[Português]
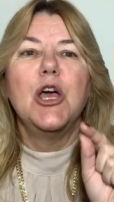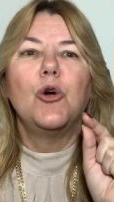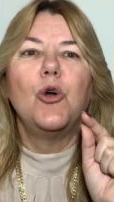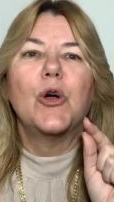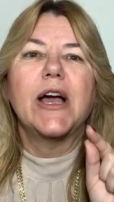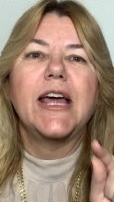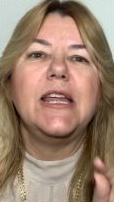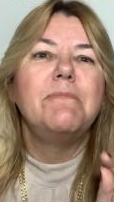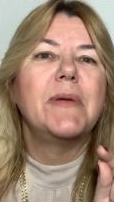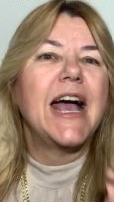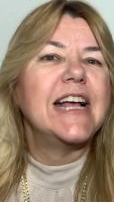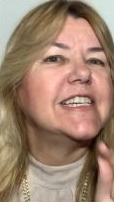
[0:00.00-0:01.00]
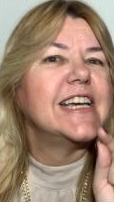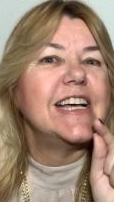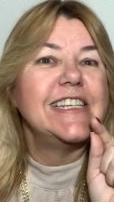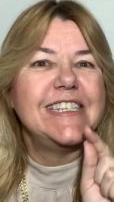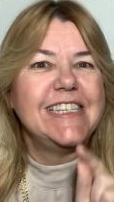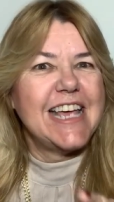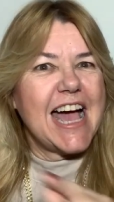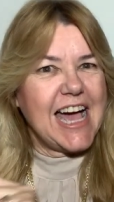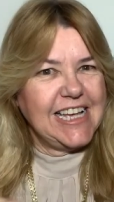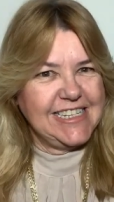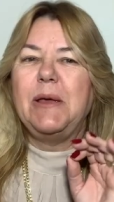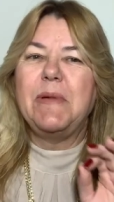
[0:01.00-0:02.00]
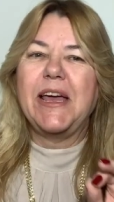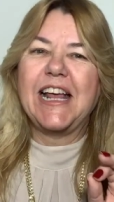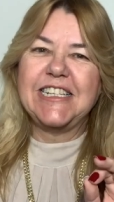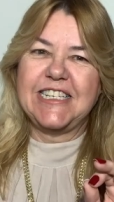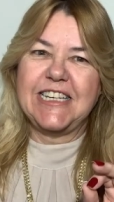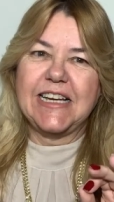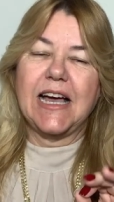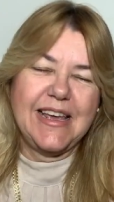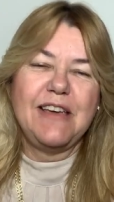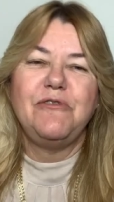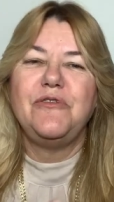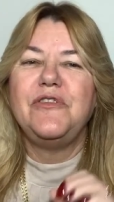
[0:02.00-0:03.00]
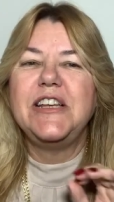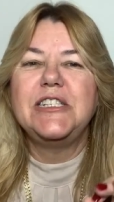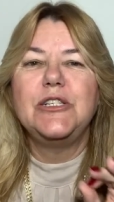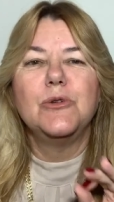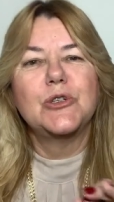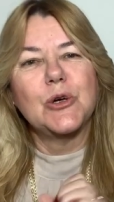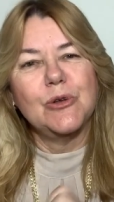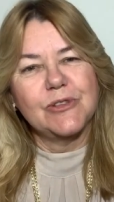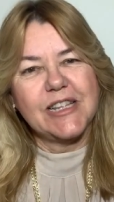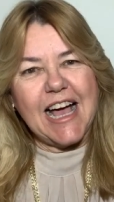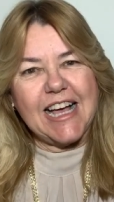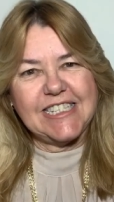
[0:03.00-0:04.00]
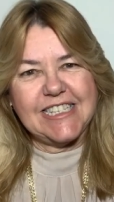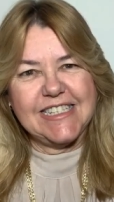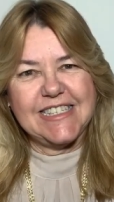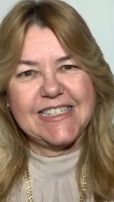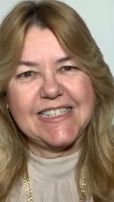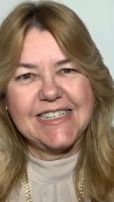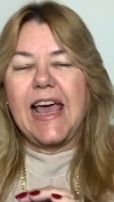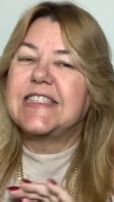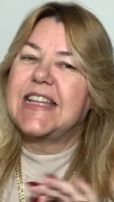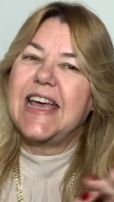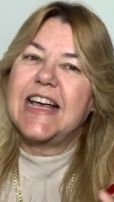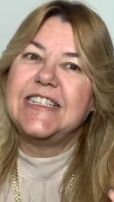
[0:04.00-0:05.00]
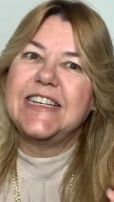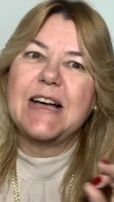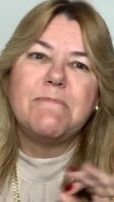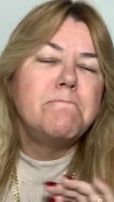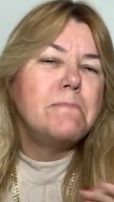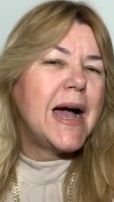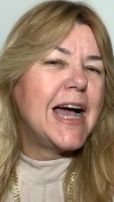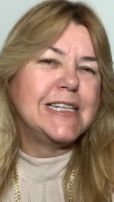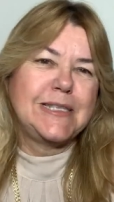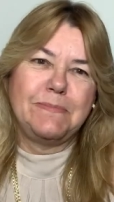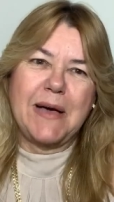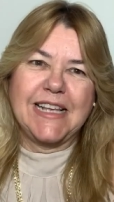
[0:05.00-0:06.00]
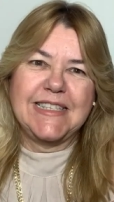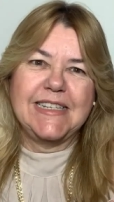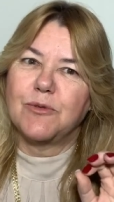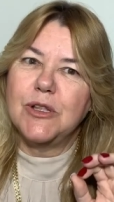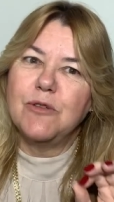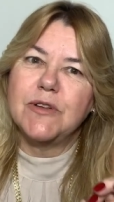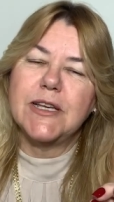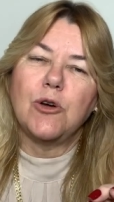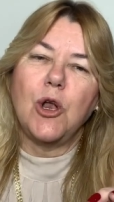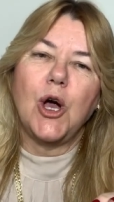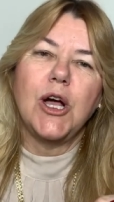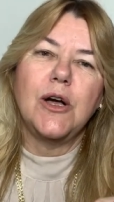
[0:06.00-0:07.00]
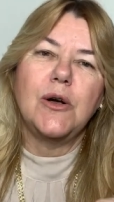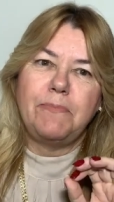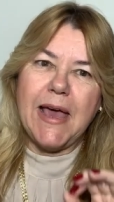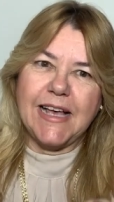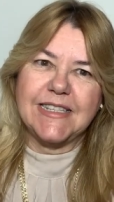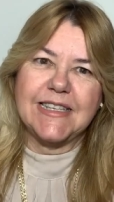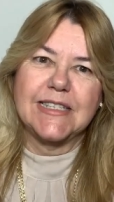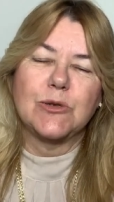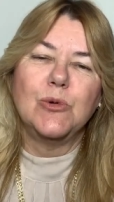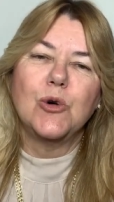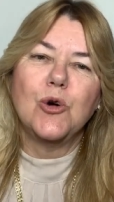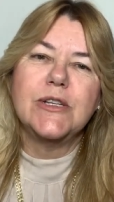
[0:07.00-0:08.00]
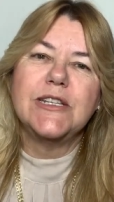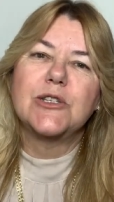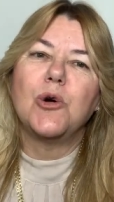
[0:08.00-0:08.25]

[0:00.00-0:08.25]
colocar em prática já. Primeira dica: evite os contrastes. Essa é a dica mais básica. Quando você coloca peças com cores